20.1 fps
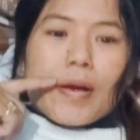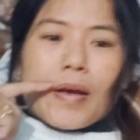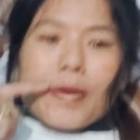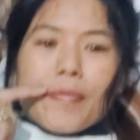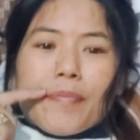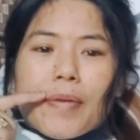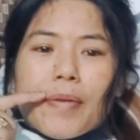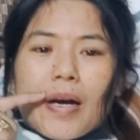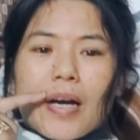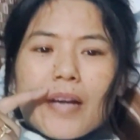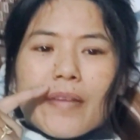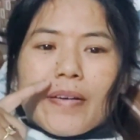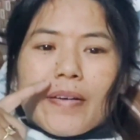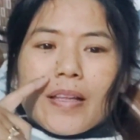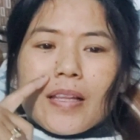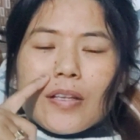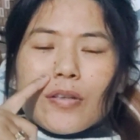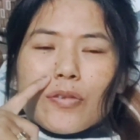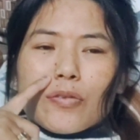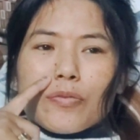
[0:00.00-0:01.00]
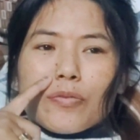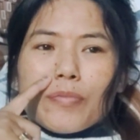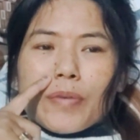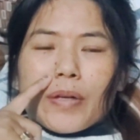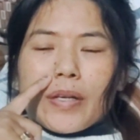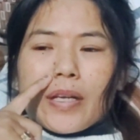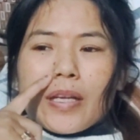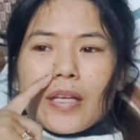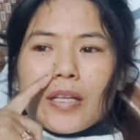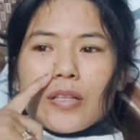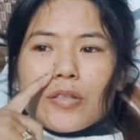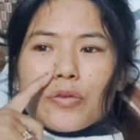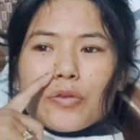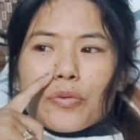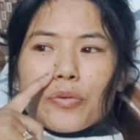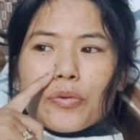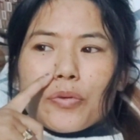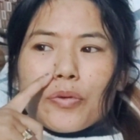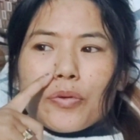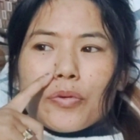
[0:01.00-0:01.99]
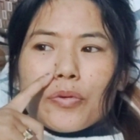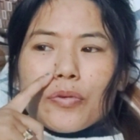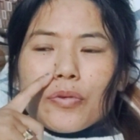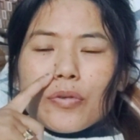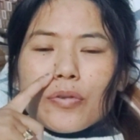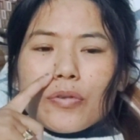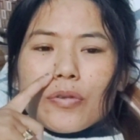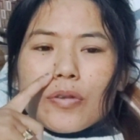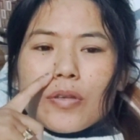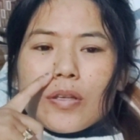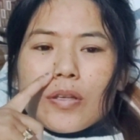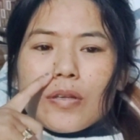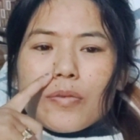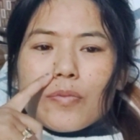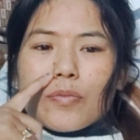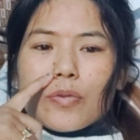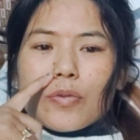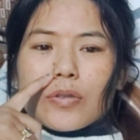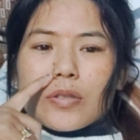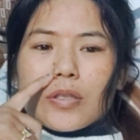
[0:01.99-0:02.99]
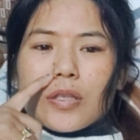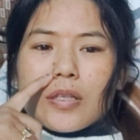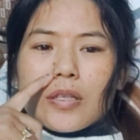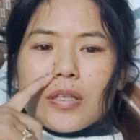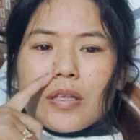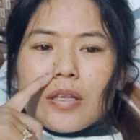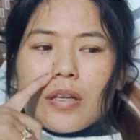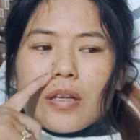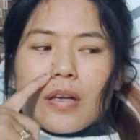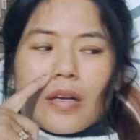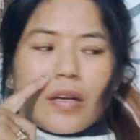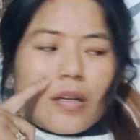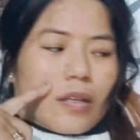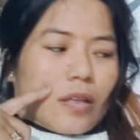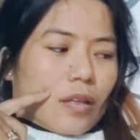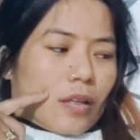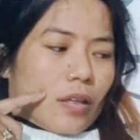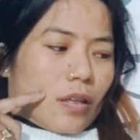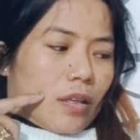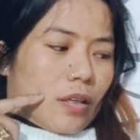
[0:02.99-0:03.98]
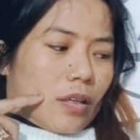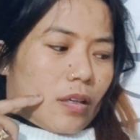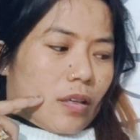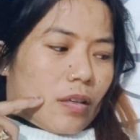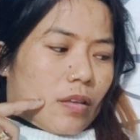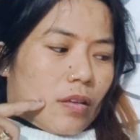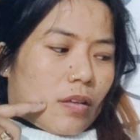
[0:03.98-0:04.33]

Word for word: मैं बाहर वाले रूम में नहीं सो रही हूँ क्योंकि मुझे लग रहा डर